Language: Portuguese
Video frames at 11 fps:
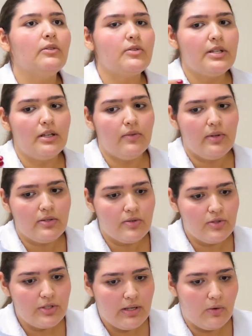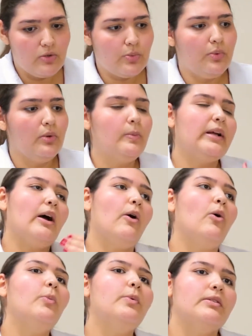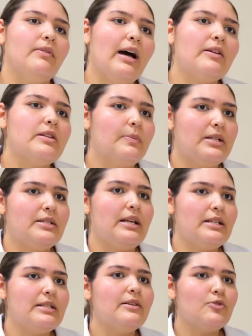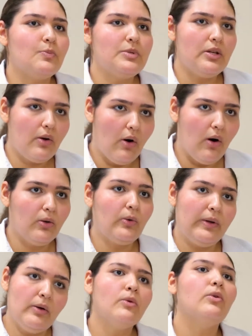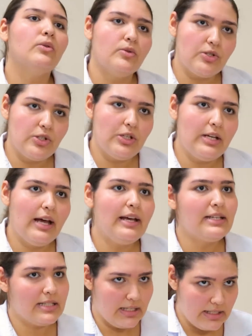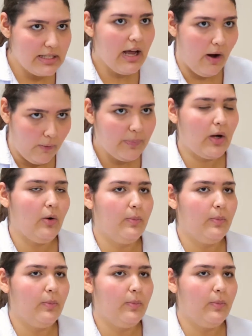nos serviços de saúde pública ou privados a presença de um psicólogo em oncologia é essencial, é né?